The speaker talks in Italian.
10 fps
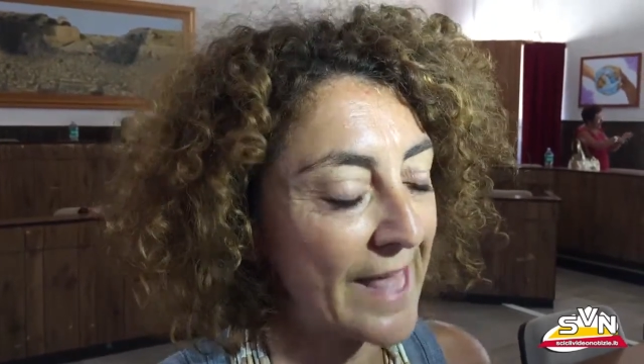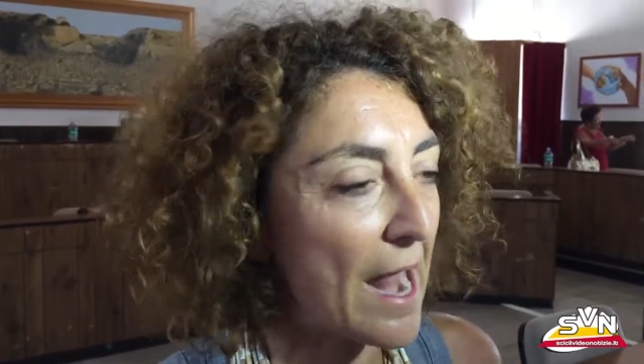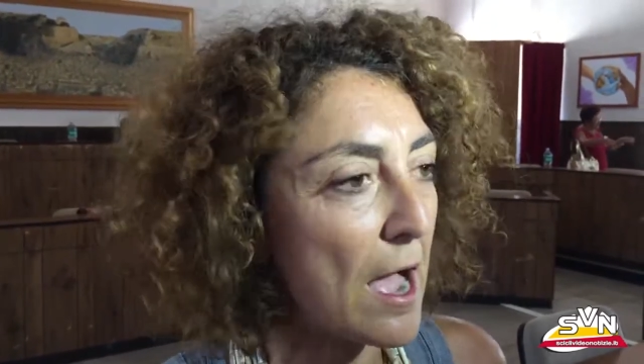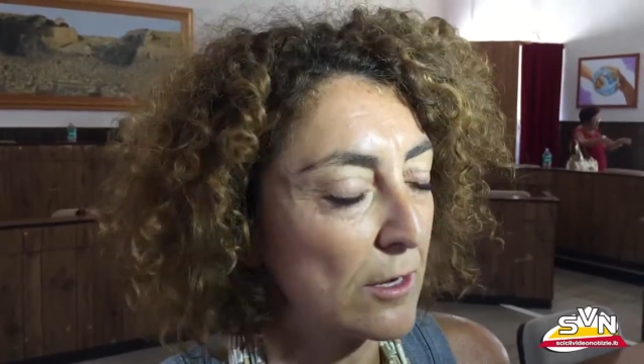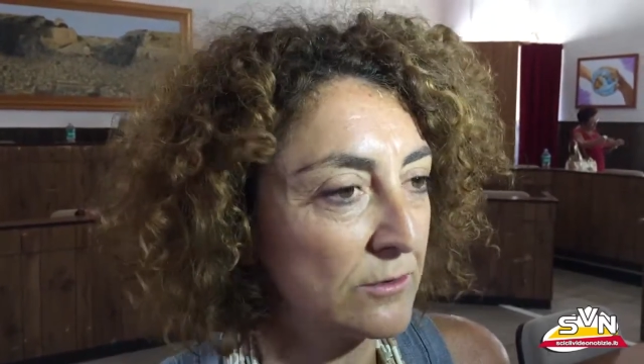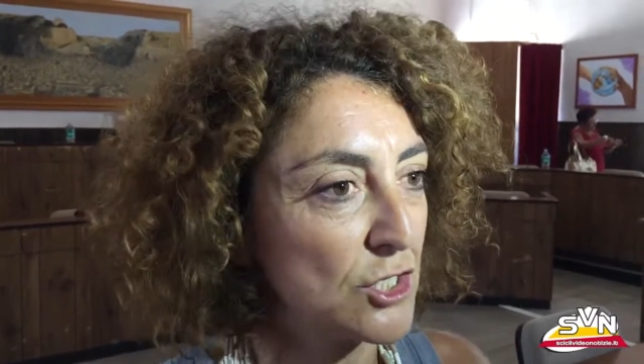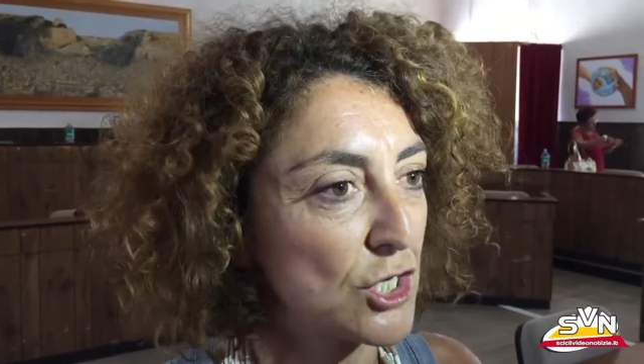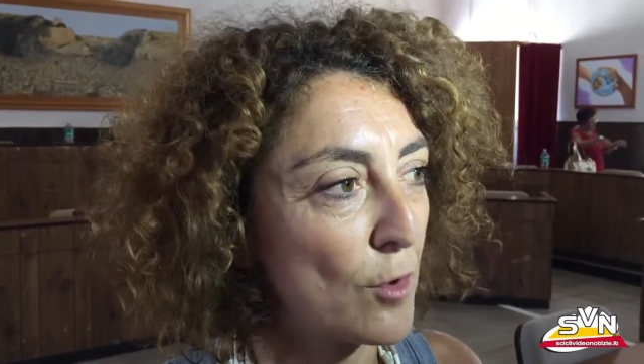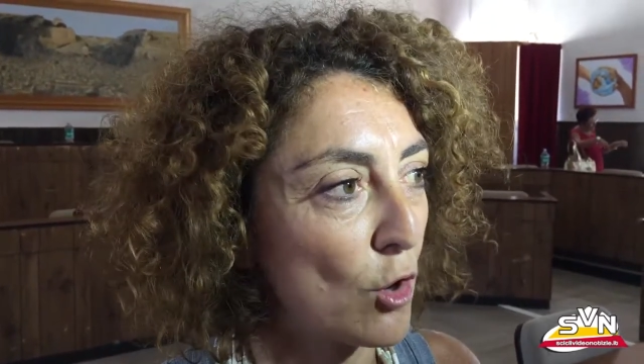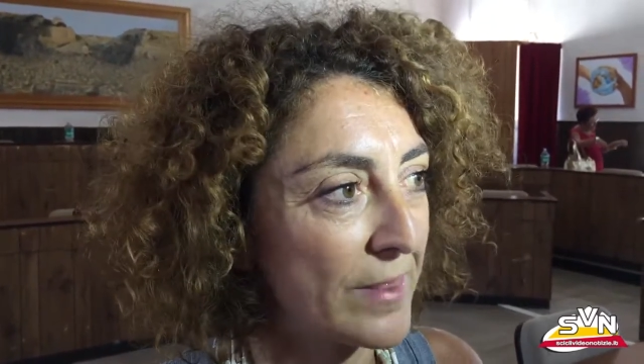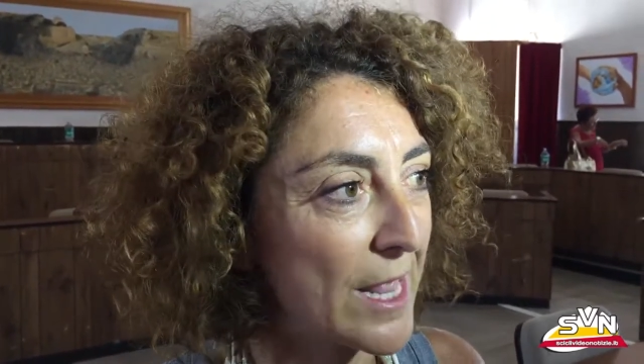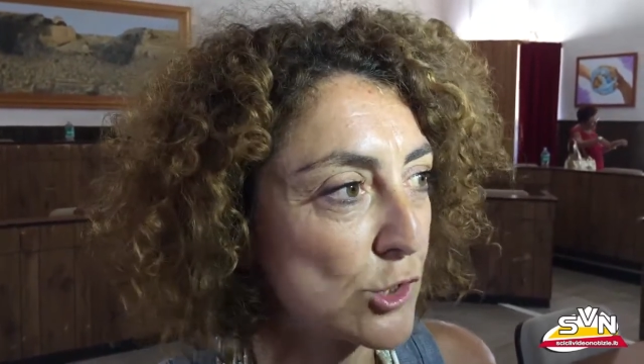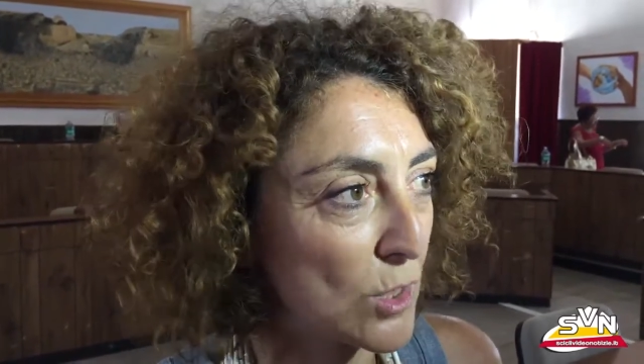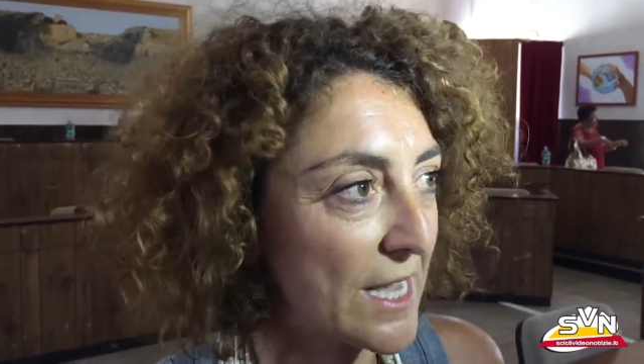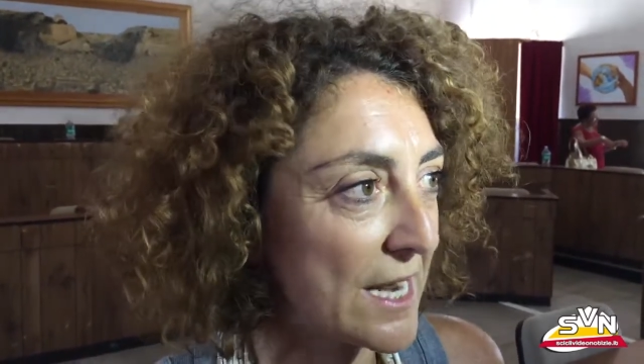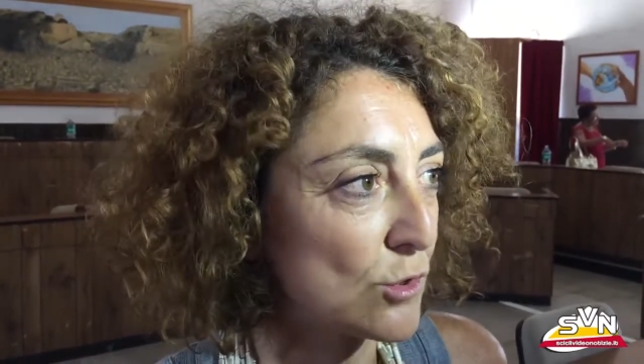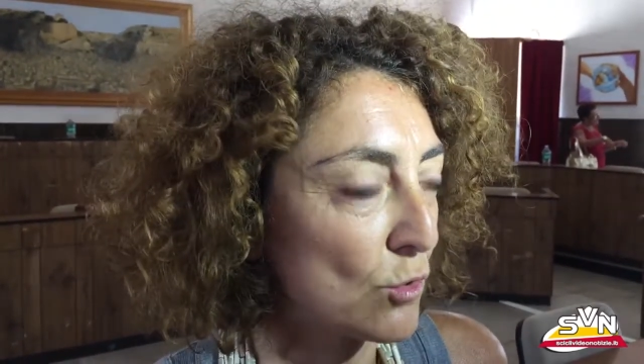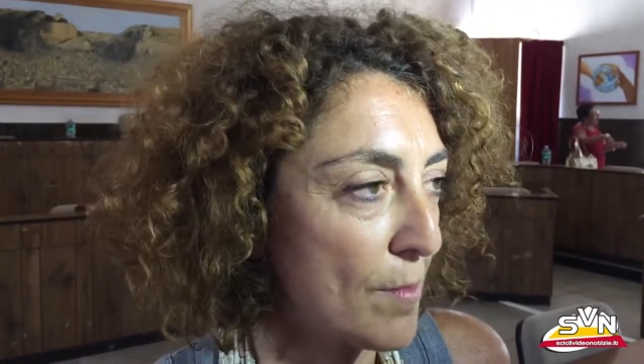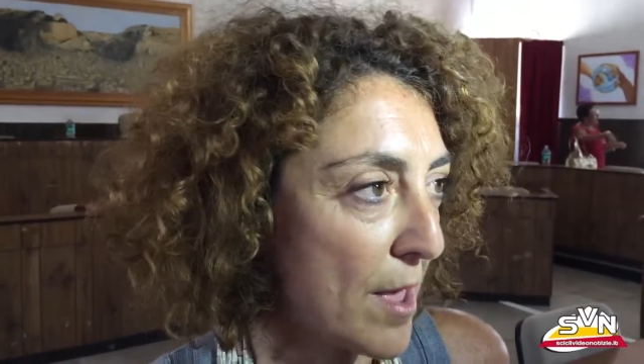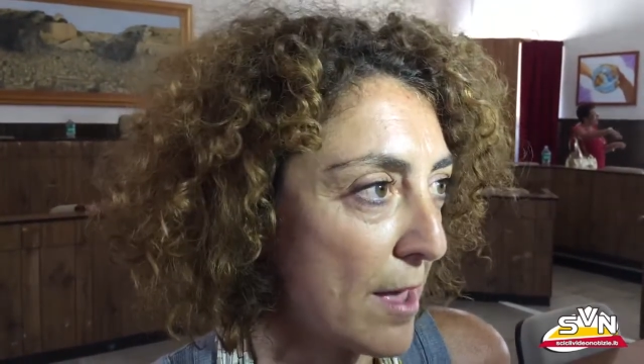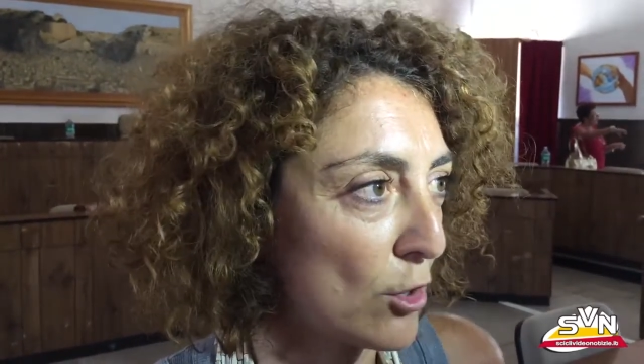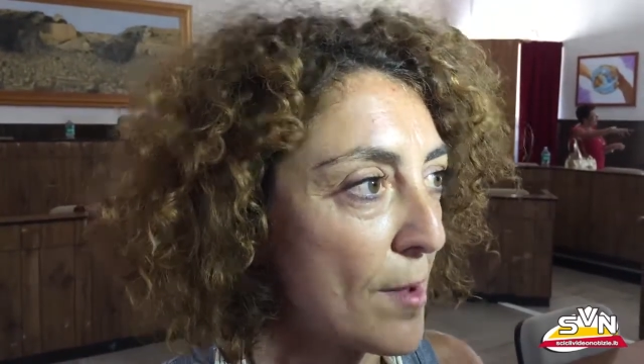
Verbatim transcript: darà diciamo, nel suo ingresso come,